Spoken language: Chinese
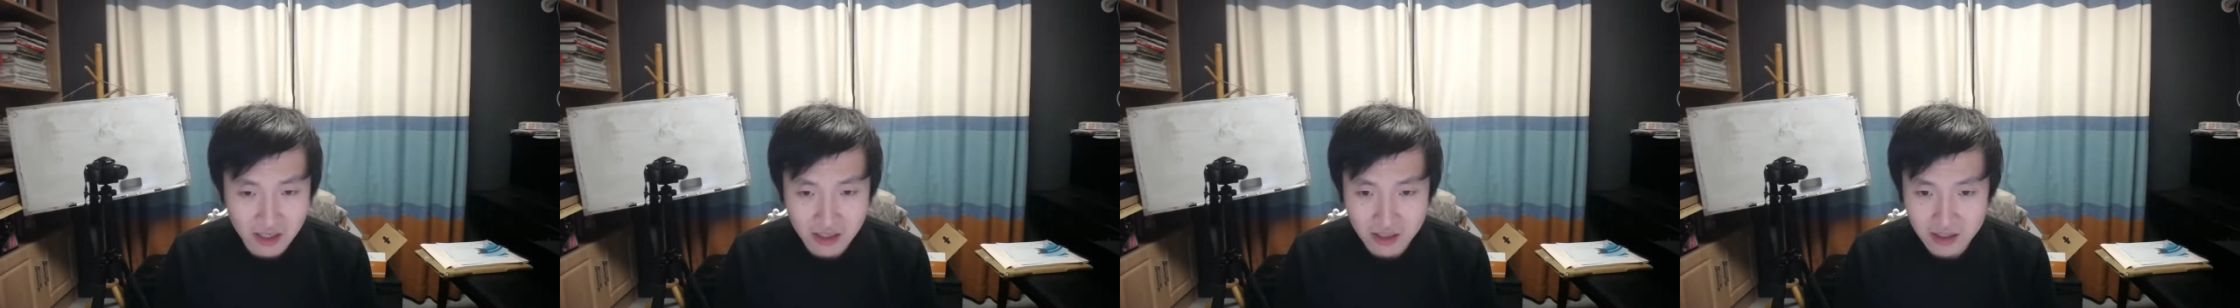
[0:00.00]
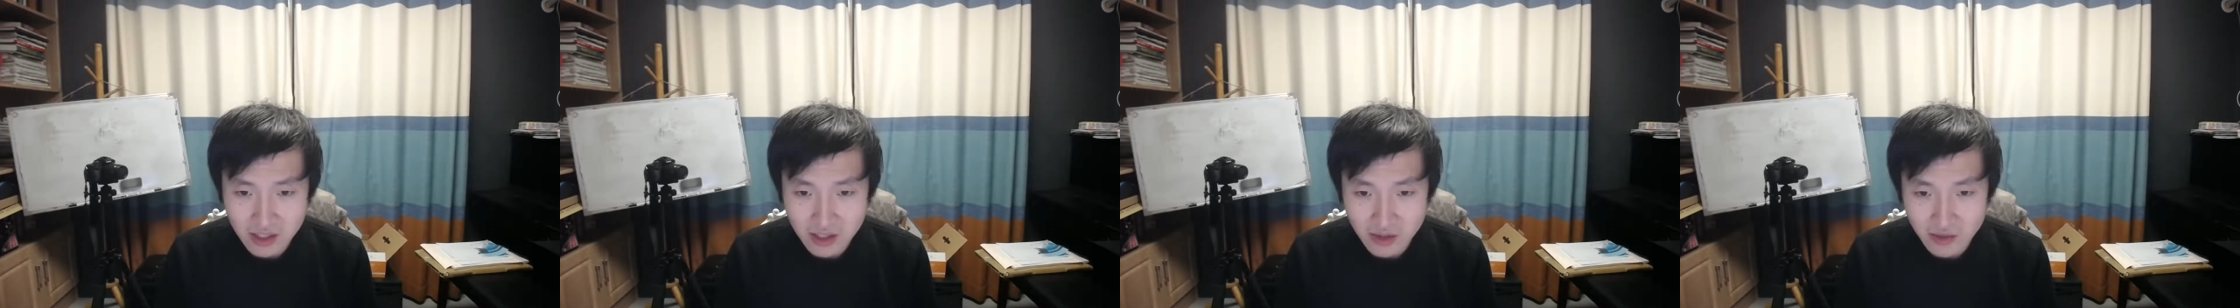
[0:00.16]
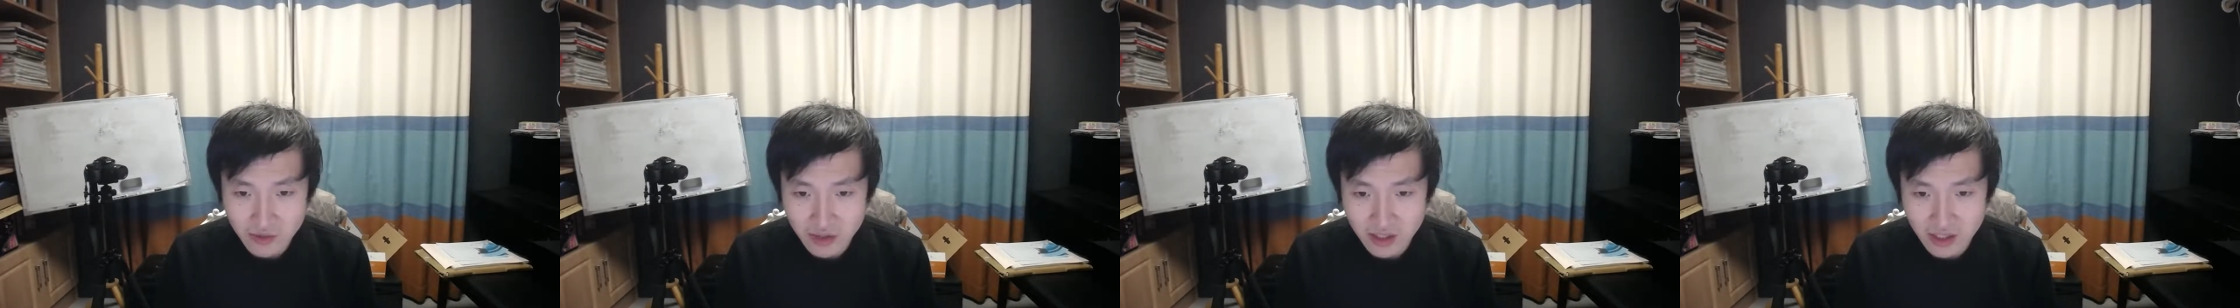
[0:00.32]
他
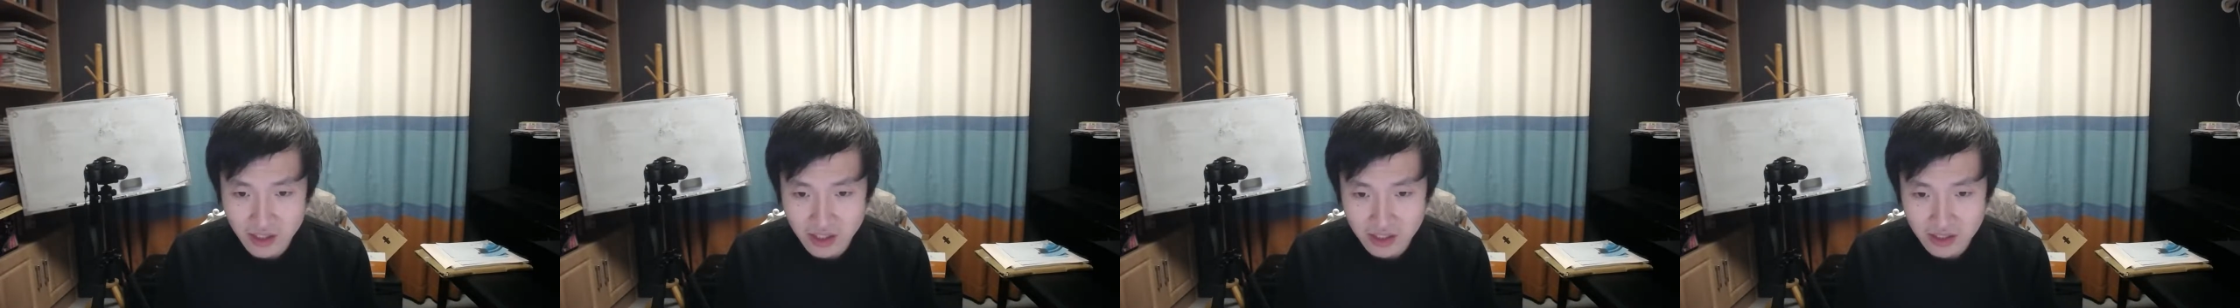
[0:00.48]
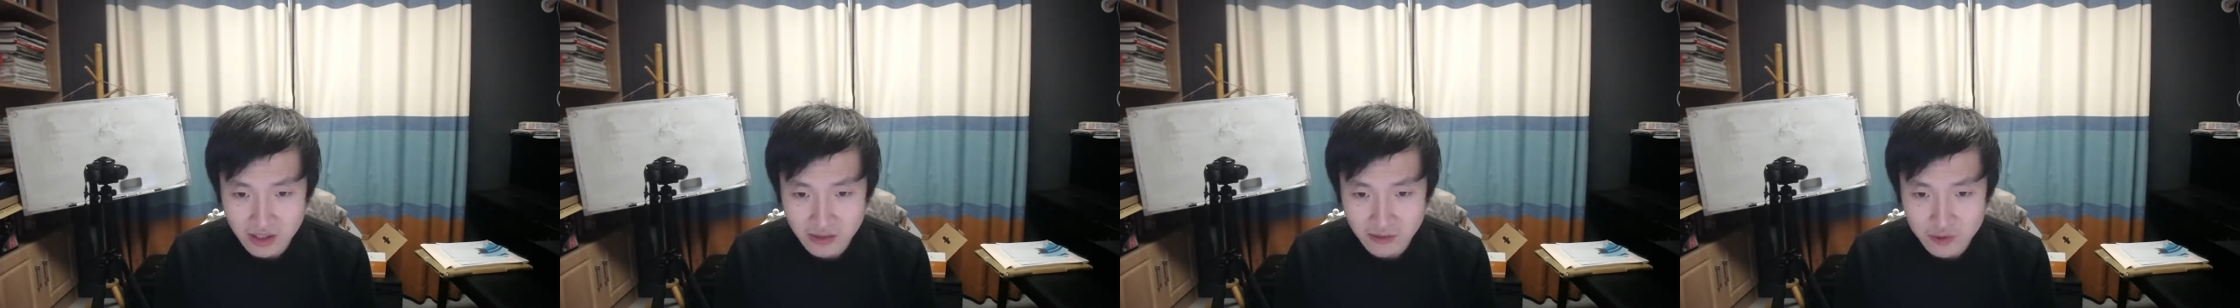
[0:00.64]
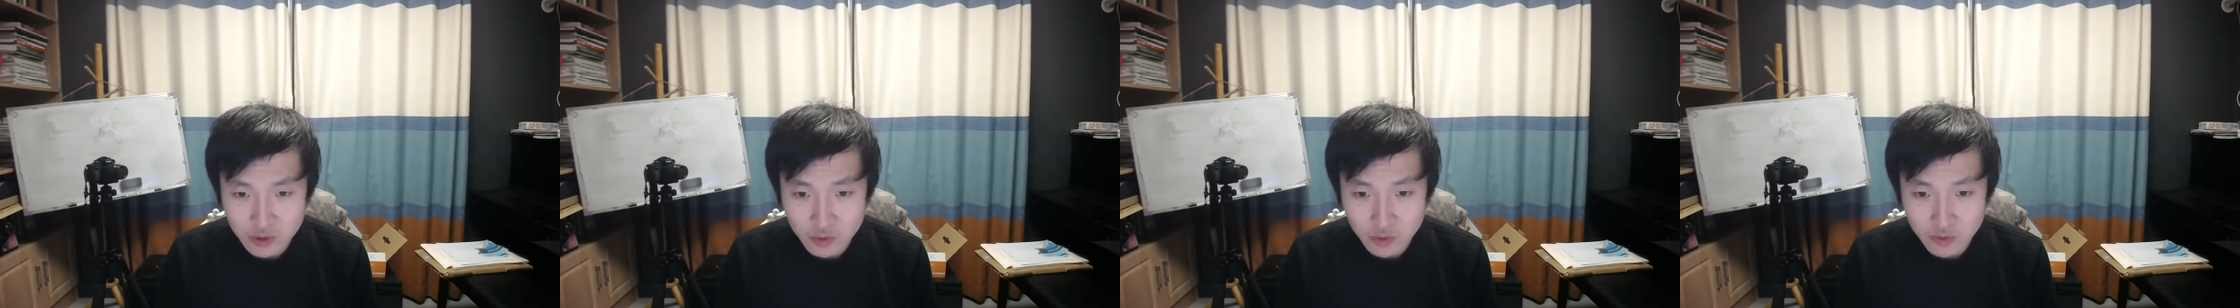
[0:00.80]
会
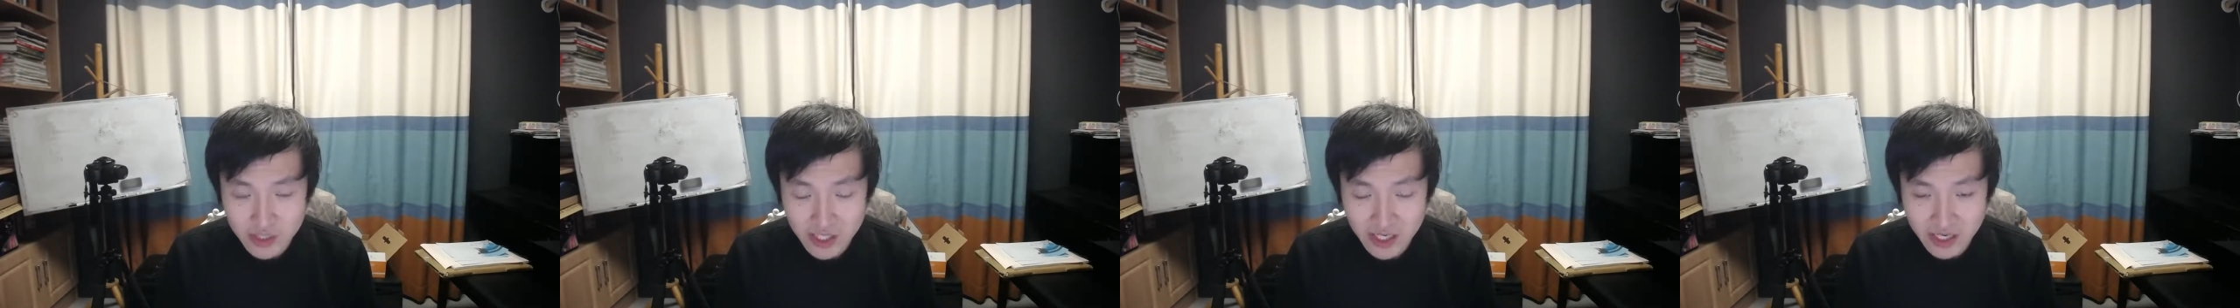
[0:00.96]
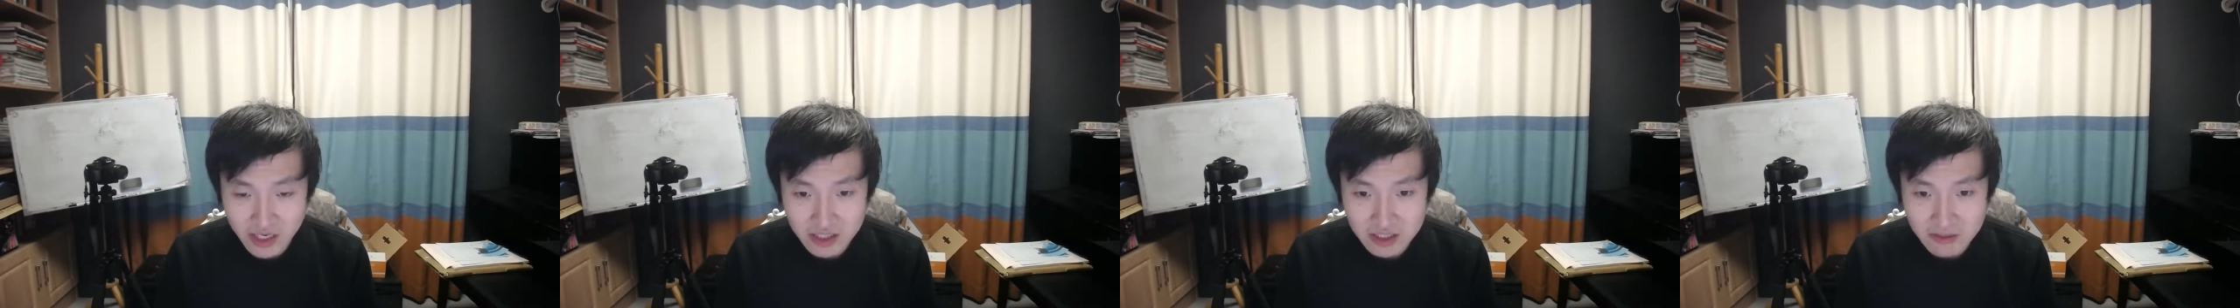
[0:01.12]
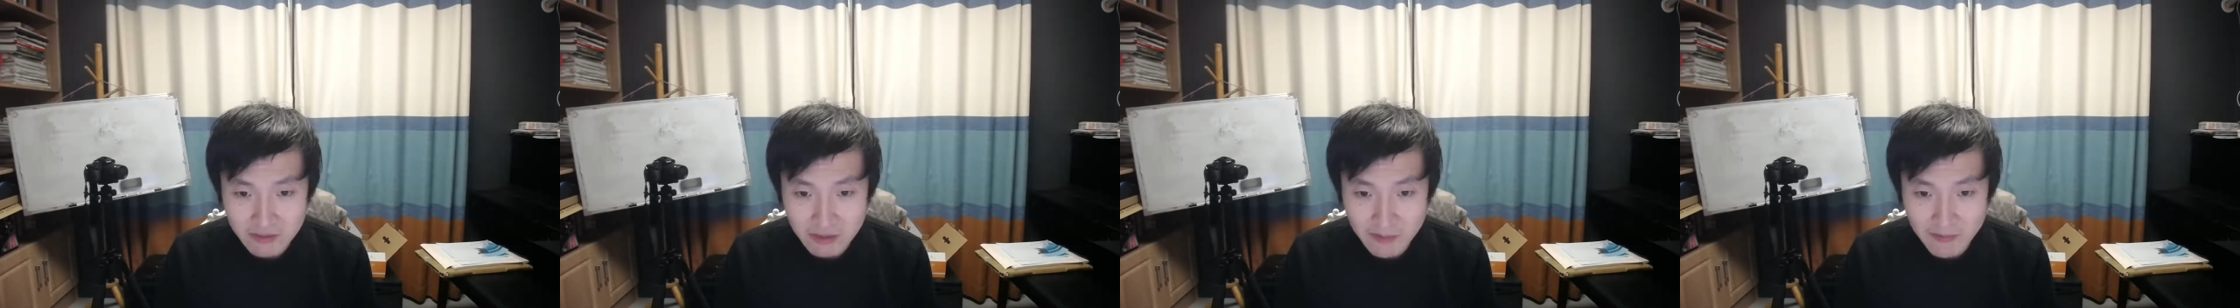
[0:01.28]
组建一个
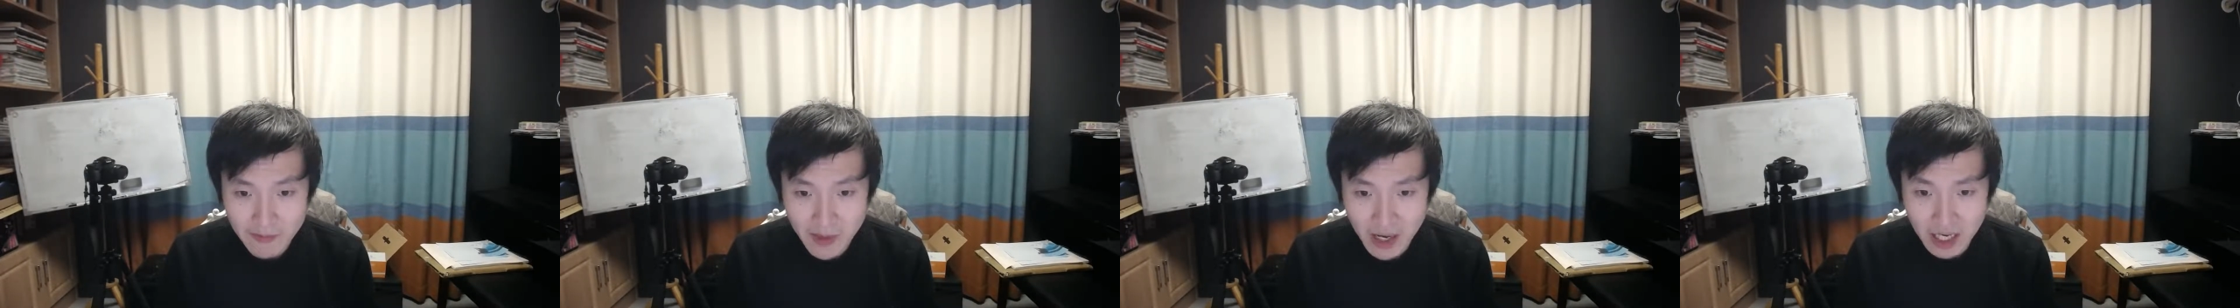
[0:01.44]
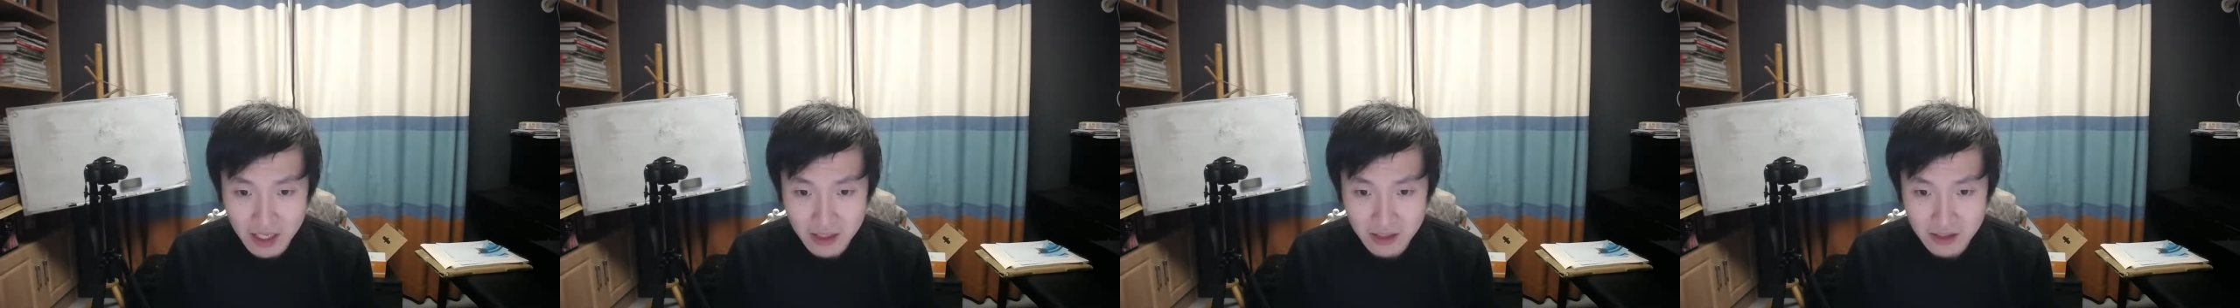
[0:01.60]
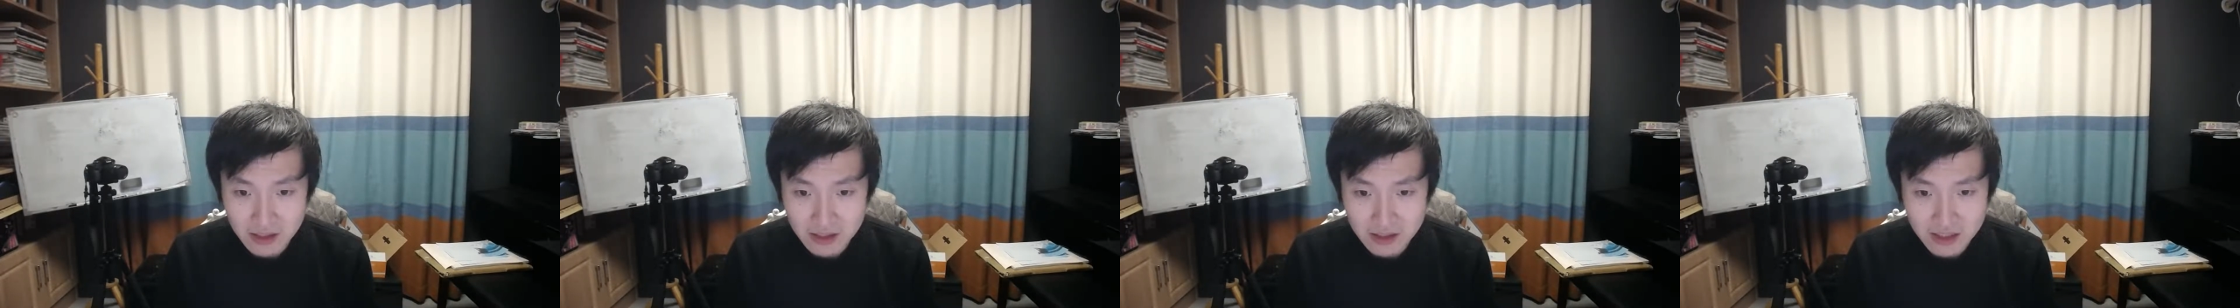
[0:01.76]
什么帮，